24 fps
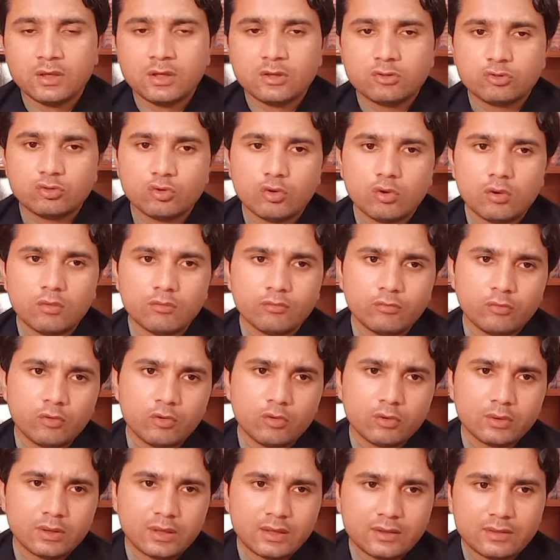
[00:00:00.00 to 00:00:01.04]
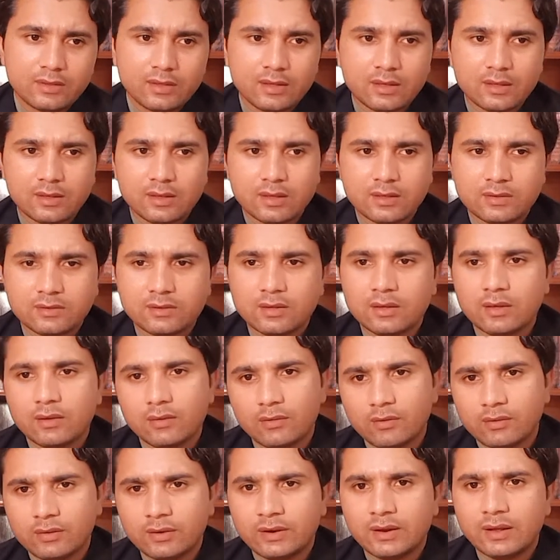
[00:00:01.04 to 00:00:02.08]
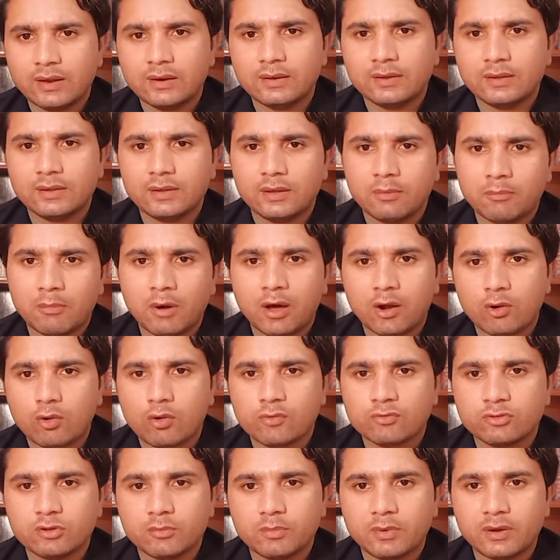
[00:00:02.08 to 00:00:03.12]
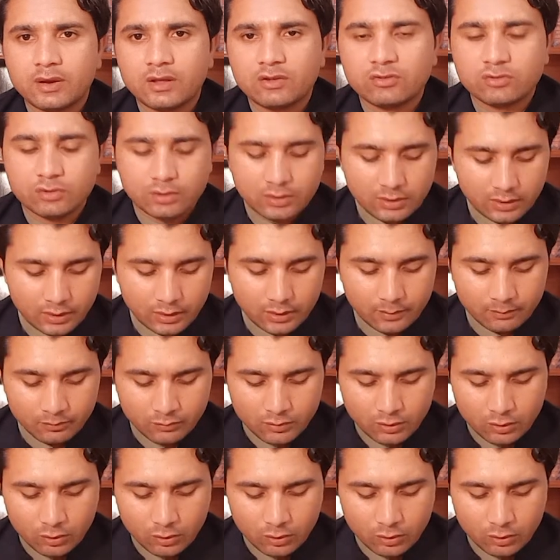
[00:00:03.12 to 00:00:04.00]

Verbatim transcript: सो वो कहते हैं कि ये रियली मार्क ऑफ सेपरेशन है